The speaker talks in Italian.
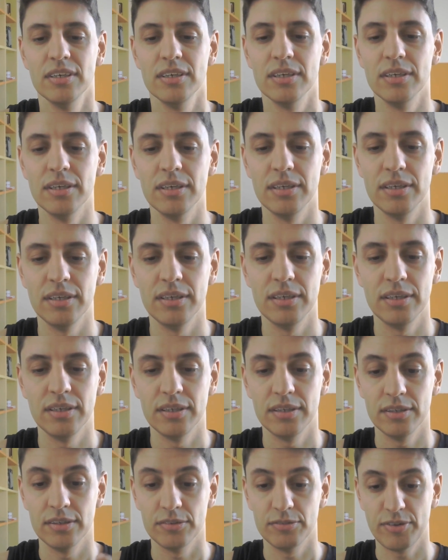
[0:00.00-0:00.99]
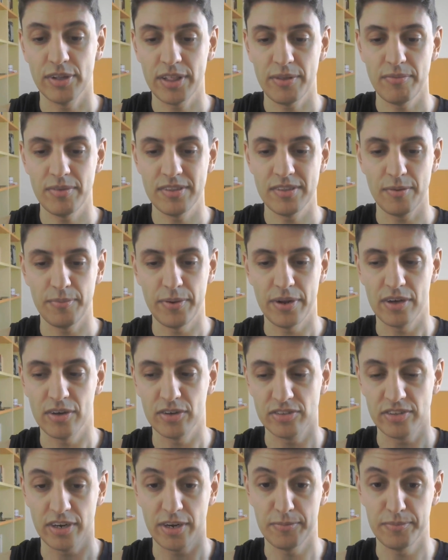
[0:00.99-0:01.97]
Uh, fatemi sapere
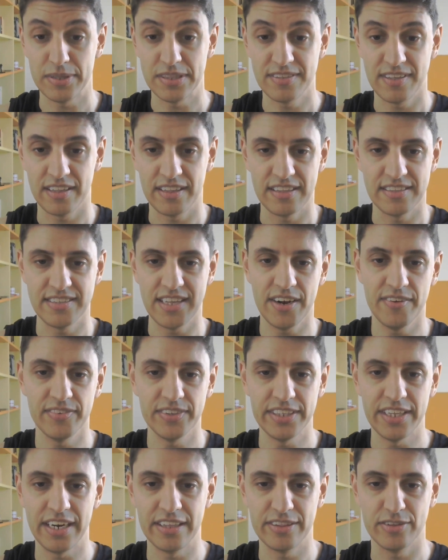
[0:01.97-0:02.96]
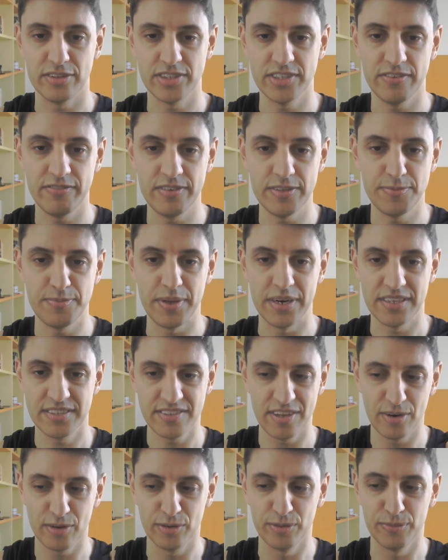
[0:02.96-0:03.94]
cosa ne pensate, se l'avete letto, se vi ispira,
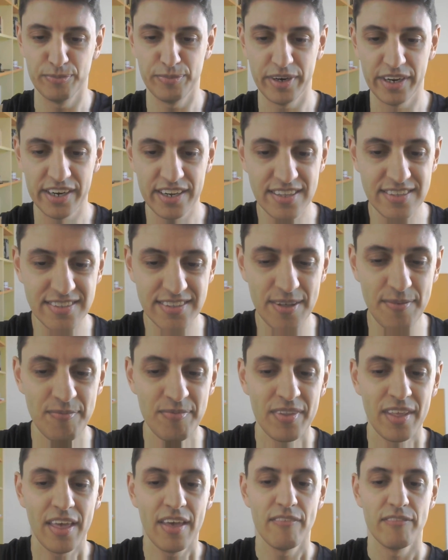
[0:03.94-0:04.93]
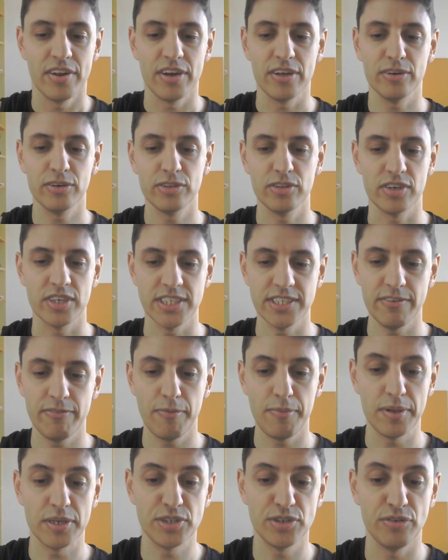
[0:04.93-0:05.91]
se lo comprereste. Vi ricordo che se
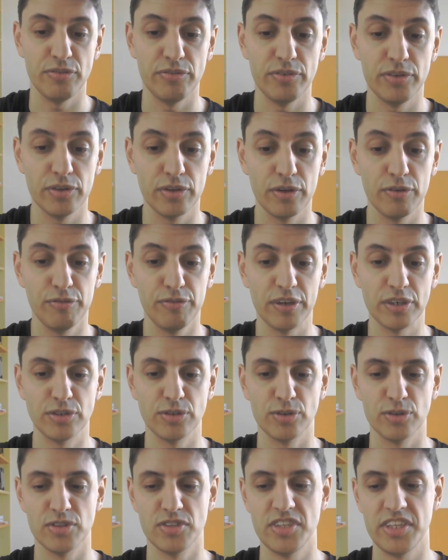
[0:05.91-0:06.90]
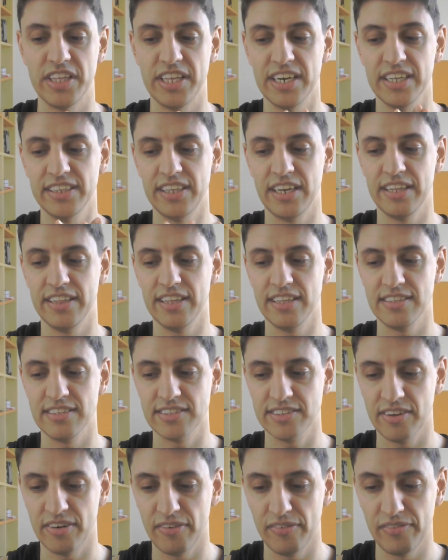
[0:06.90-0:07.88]
vi piacciono i video che faccio considerate l'idea di
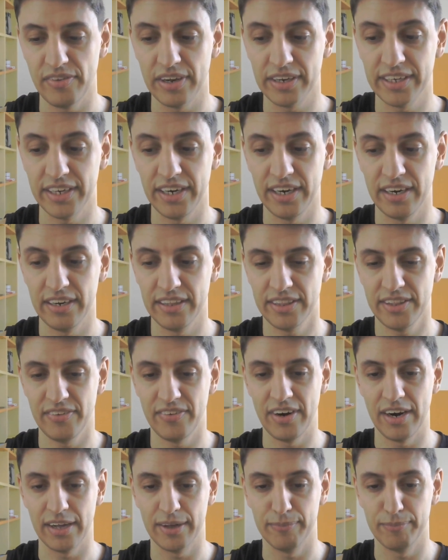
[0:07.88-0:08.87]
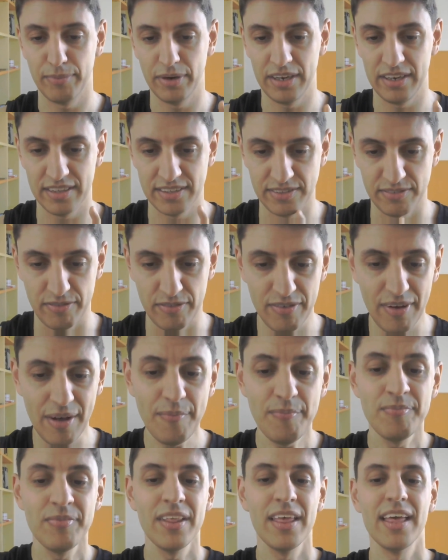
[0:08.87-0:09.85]
iscrivervi al canale e attivare la campanella se vi
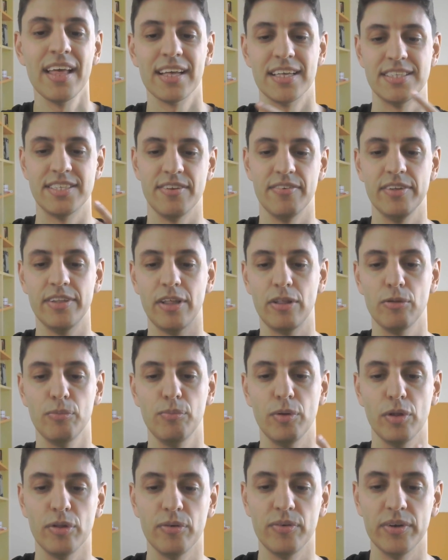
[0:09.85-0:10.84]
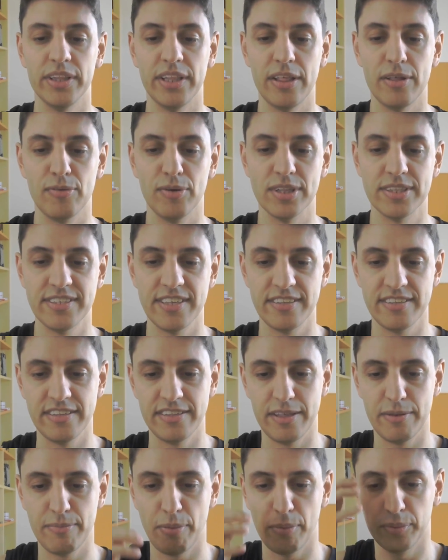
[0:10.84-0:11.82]
va, che se avete dubbi o domande di qualsiasi
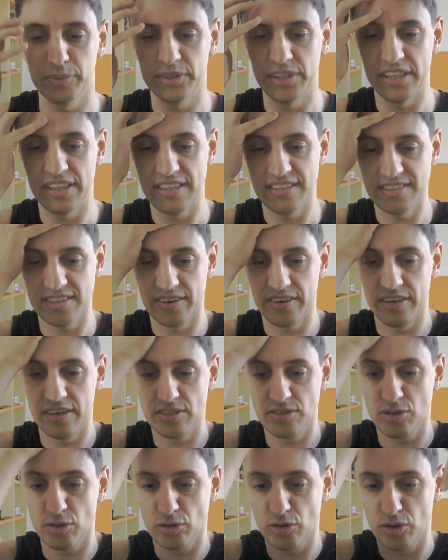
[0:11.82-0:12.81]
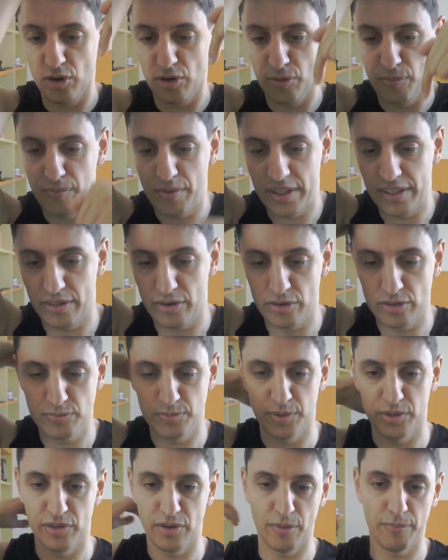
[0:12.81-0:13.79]
tipo potete scriverle sotto nei commenti e
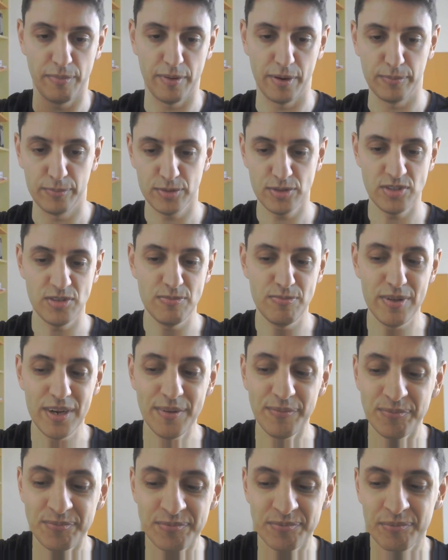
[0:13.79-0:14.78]
risponderò appena possibile